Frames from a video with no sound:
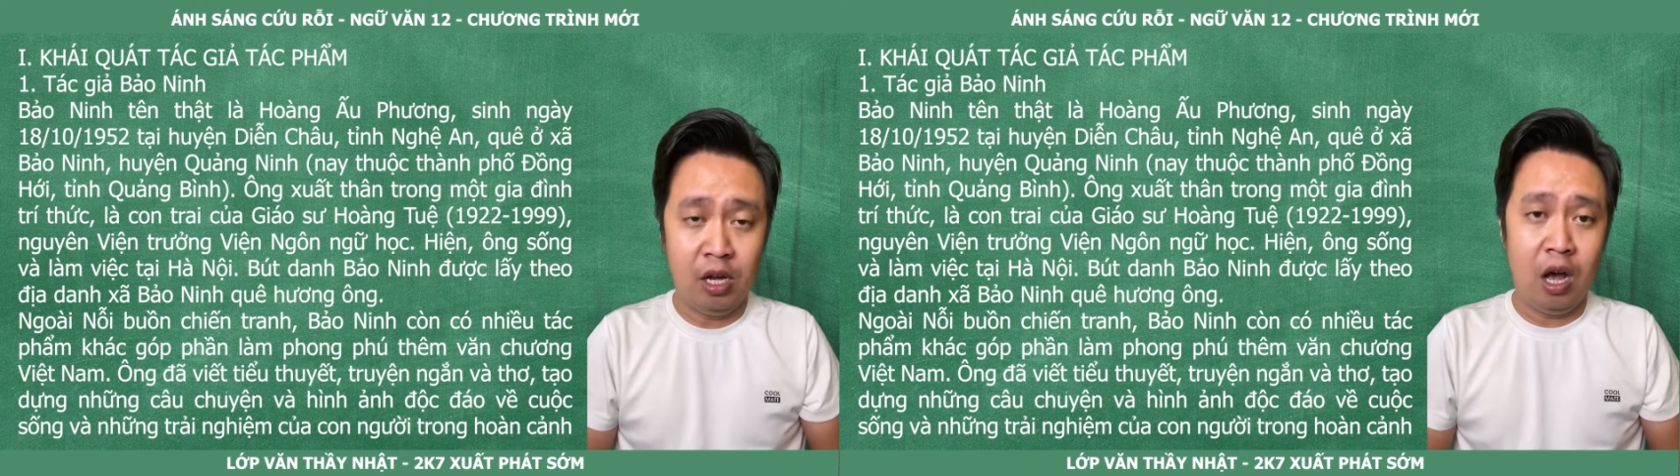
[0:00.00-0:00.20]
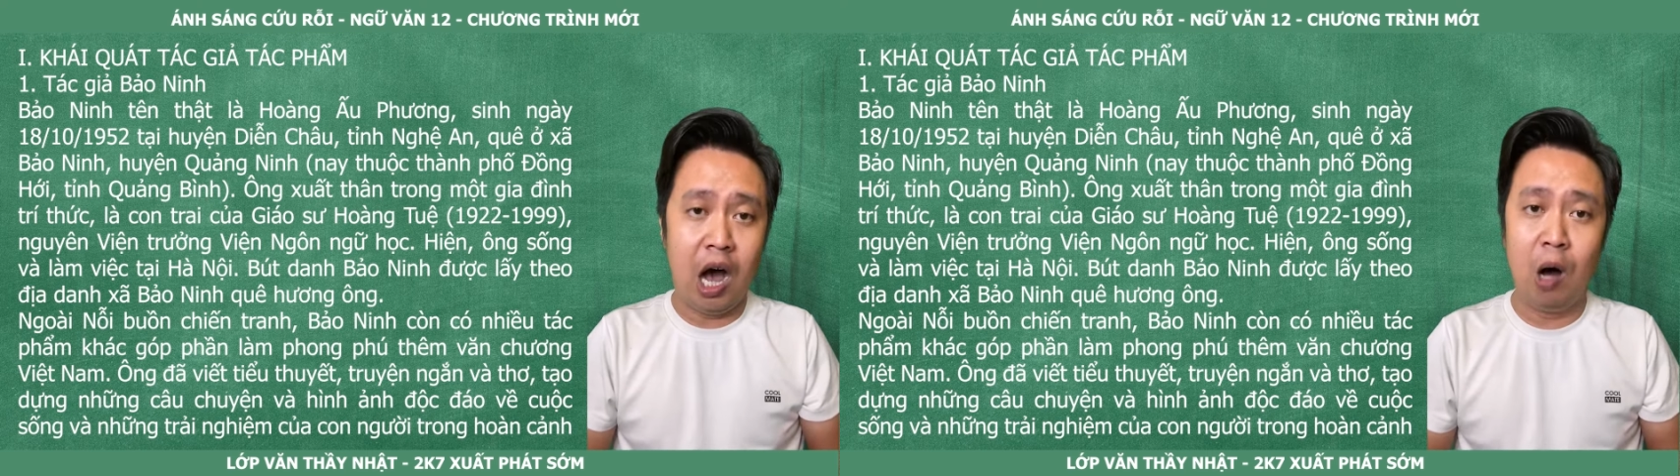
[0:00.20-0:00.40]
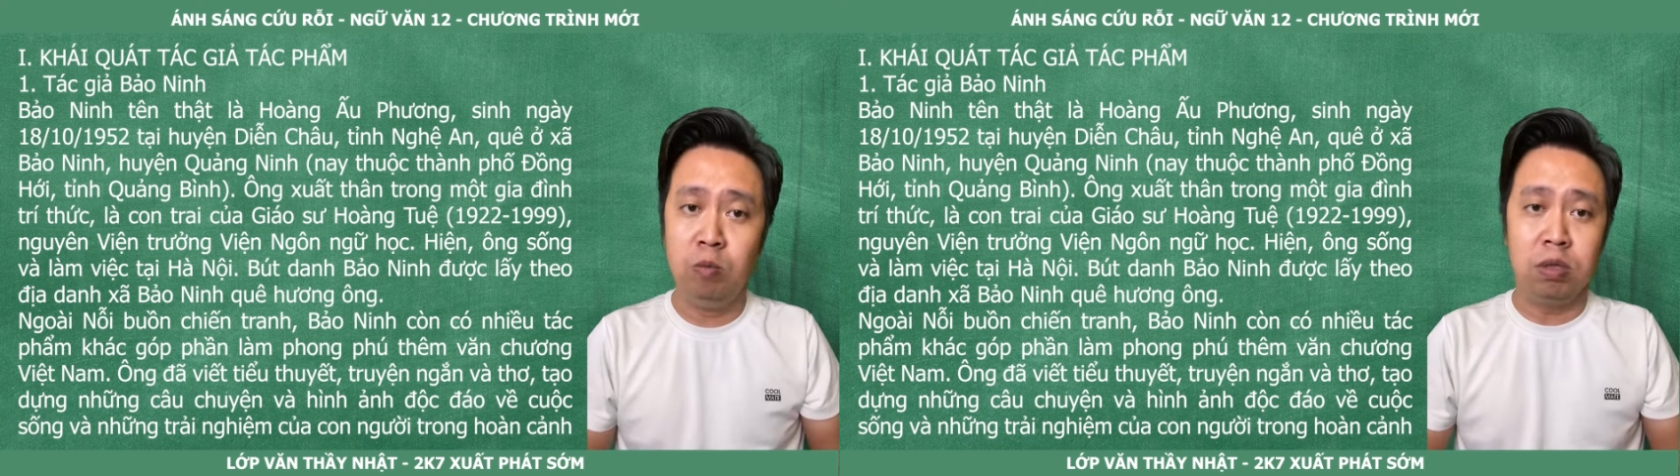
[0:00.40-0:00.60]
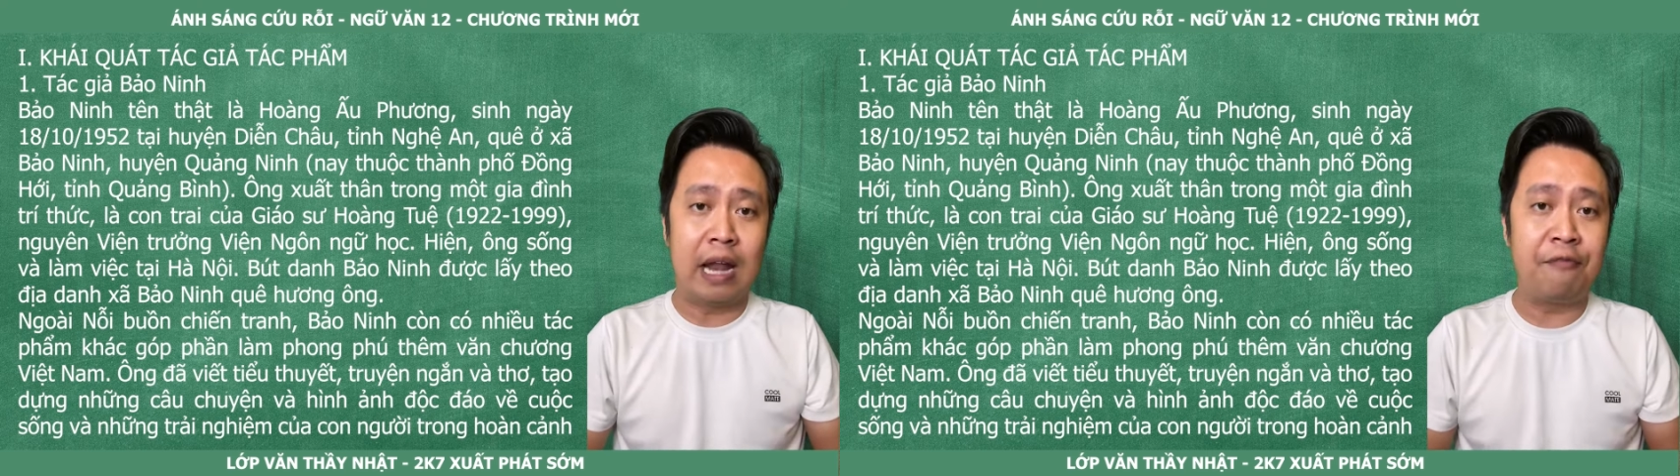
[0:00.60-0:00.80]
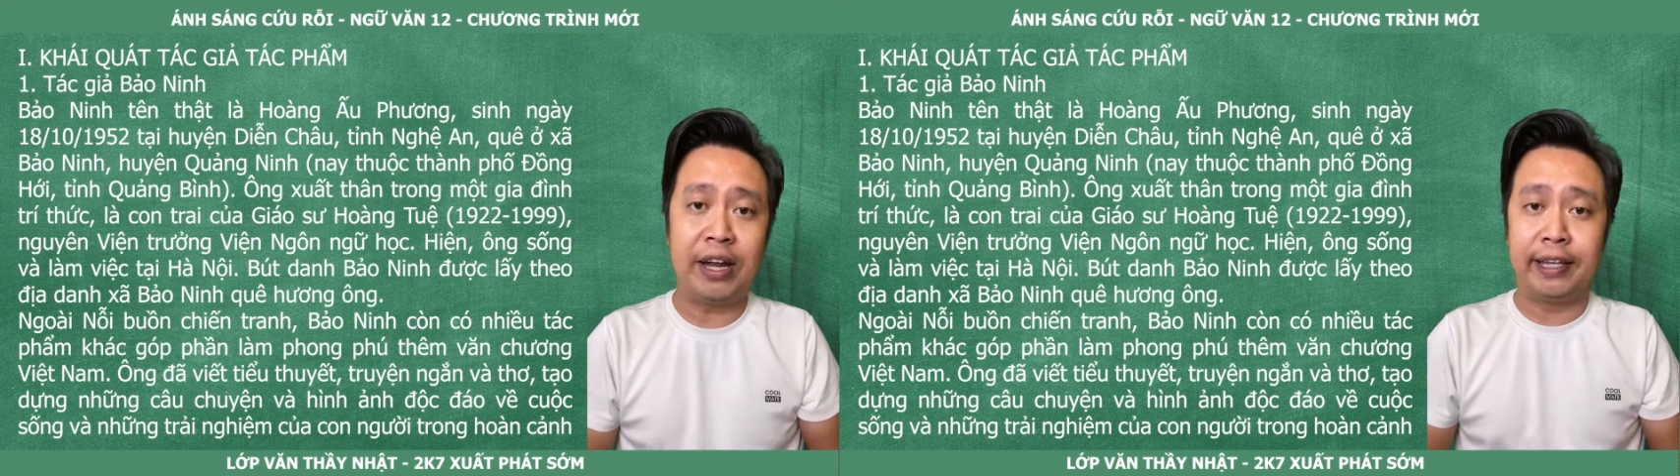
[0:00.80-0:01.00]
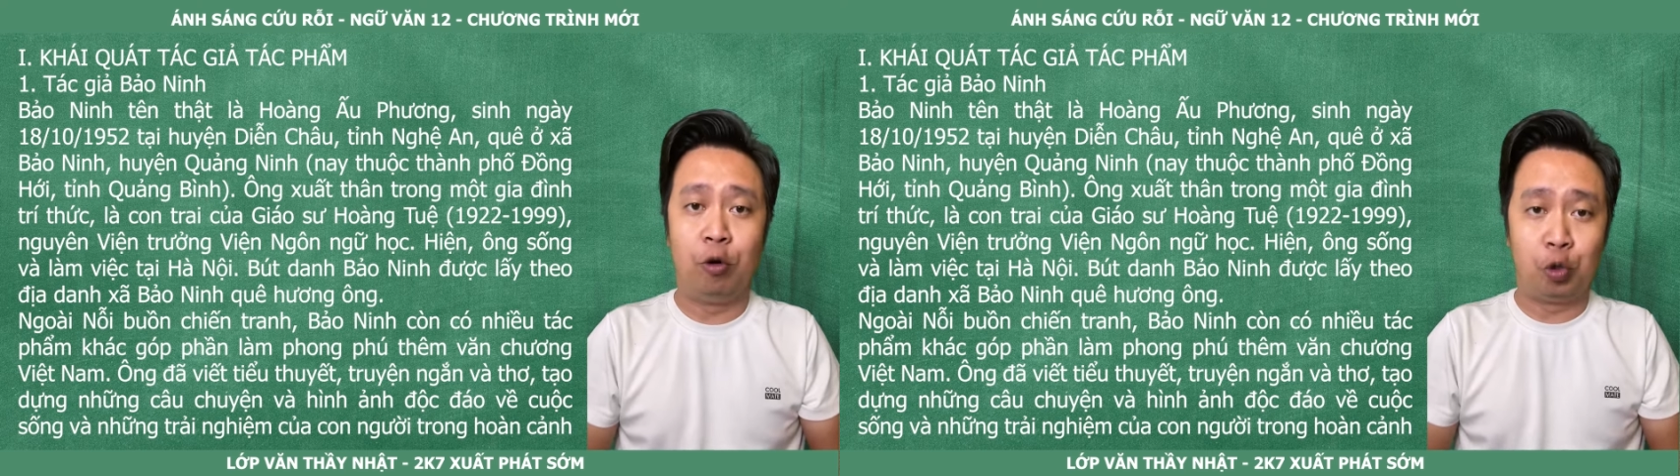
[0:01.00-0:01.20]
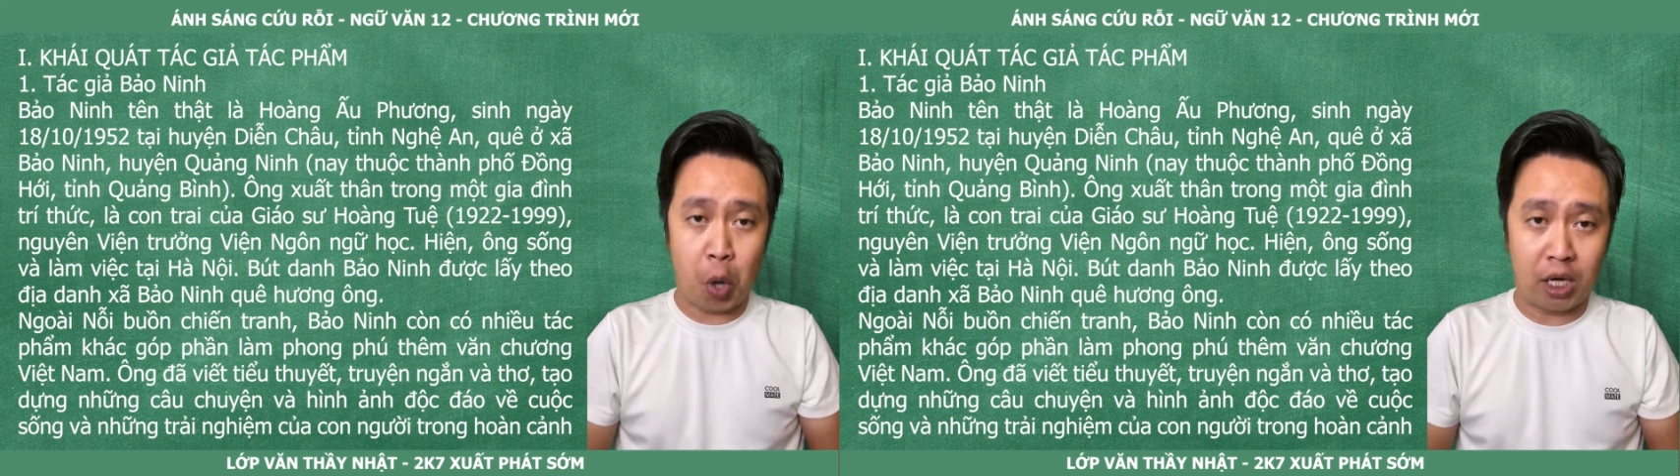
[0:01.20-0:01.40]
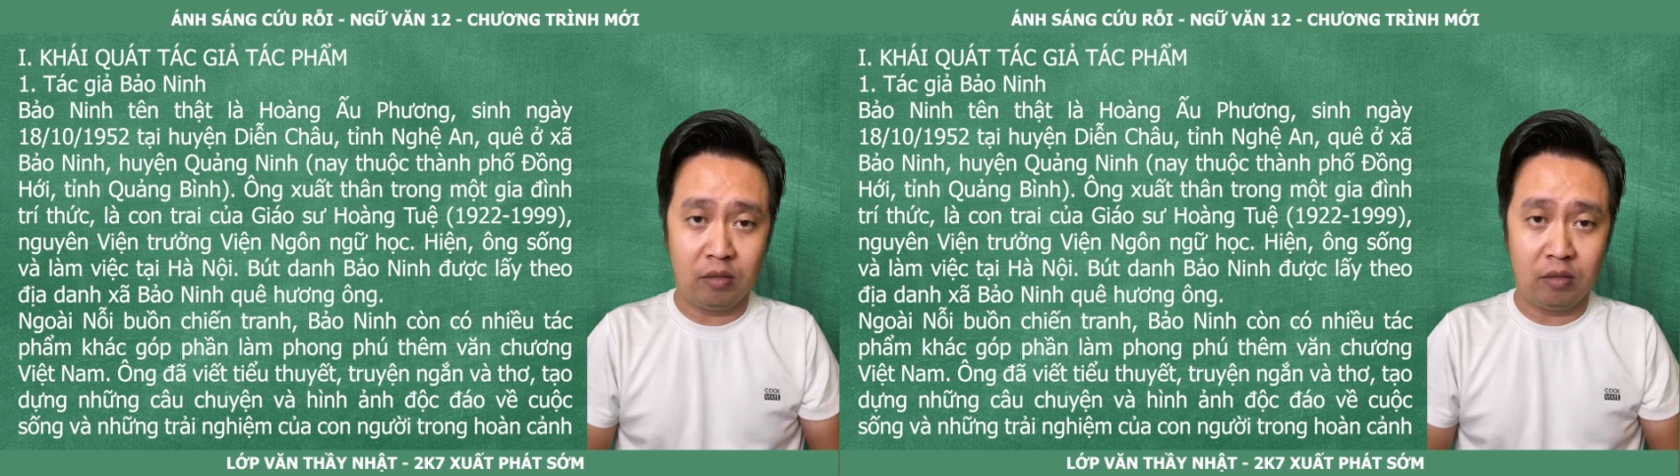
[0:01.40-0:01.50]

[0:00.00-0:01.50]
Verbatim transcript: Ông đã viết tiểu thuyết,